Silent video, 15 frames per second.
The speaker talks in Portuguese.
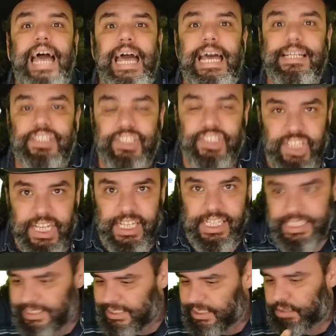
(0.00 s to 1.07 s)
é,
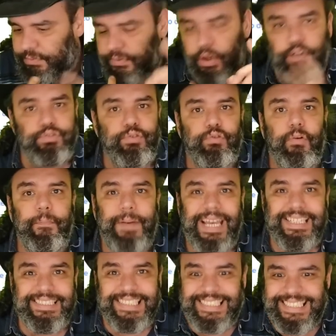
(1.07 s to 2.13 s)
X, volto com
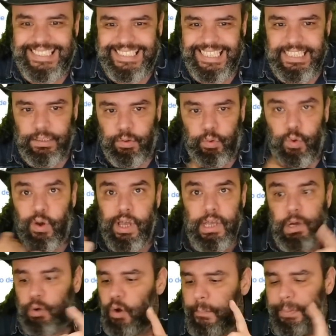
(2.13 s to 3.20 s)
PS5,
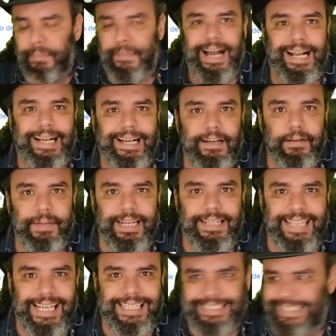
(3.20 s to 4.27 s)
compro uma câmera
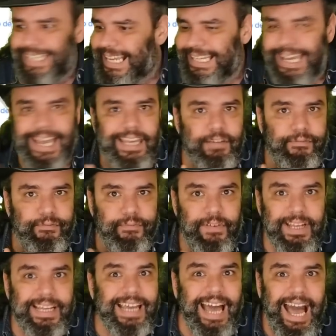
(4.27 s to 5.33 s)
DSLR
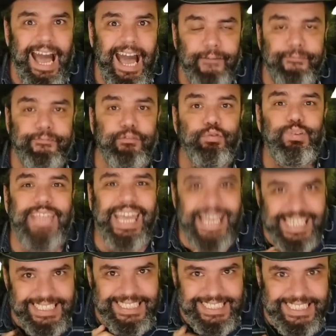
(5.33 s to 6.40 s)
a
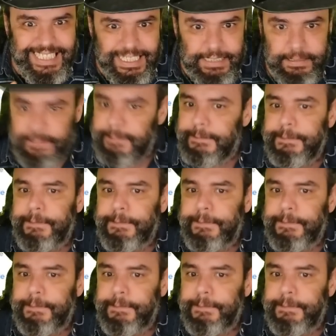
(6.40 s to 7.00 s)
fudência.